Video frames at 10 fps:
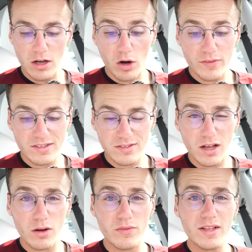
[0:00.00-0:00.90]
en,
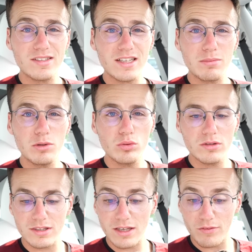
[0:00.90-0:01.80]
27
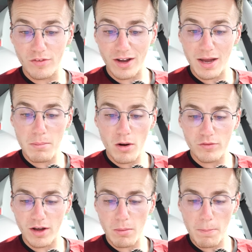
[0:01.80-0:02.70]
minutes, ce qui est vraiment
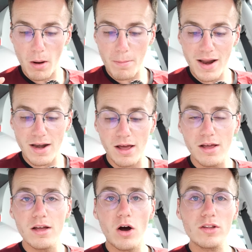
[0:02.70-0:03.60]
vraiment pas mal.
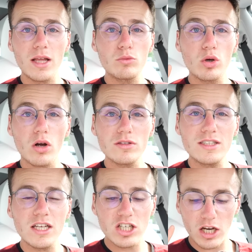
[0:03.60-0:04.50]
En termes de
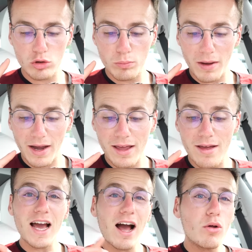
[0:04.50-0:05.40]
quantité, j'ai récupéré
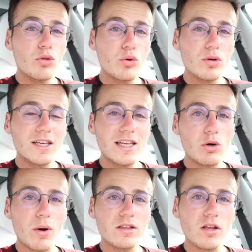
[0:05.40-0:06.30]
42
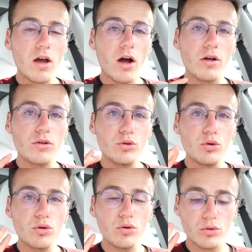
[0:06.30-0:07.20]
kWh
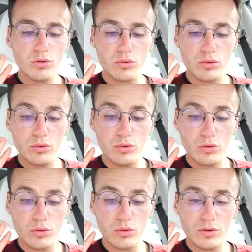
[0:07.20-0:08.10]

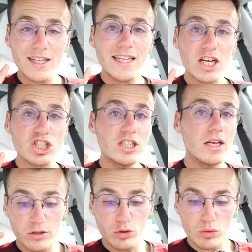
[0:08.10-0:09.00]
de d'énergie,
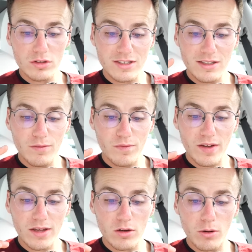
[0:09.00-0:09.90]
donc ce qui
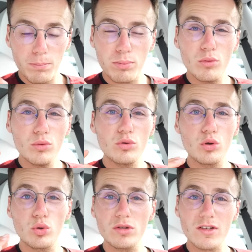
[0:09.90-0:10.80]
fait plus
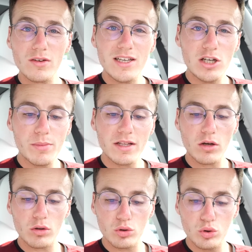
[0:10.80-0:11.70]
de 200
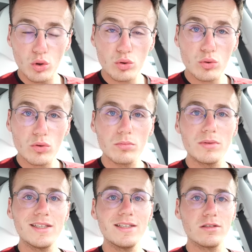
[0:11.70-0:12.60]
km
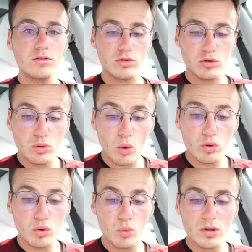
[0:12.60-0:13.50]
d'autonomie sur
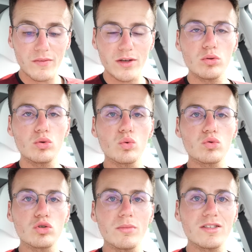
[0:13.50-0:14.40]
autoroute avec une
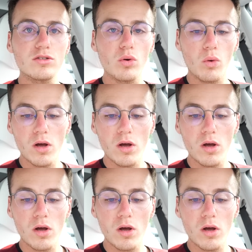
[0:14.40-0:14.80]
consommation,